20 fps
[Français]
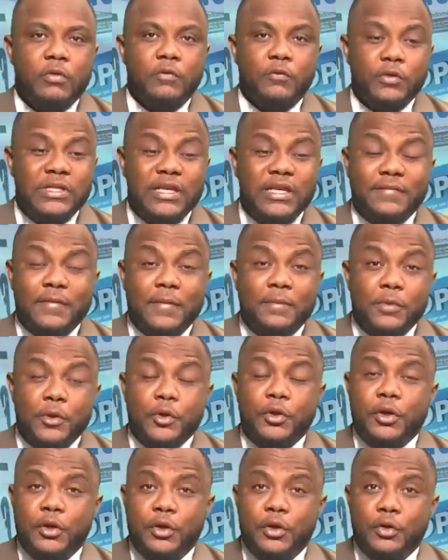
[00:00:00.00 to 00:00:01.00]
Vous le savez
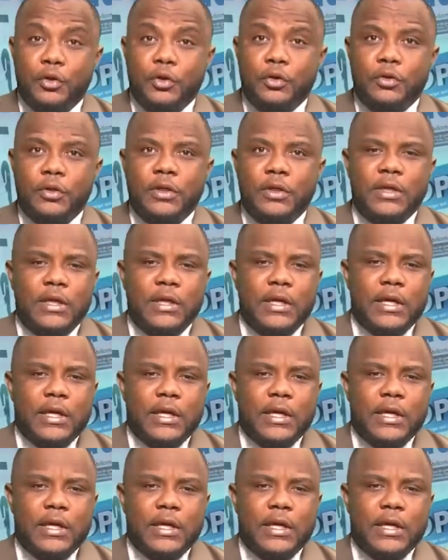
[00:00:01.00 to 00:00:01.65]
mieux que quiconque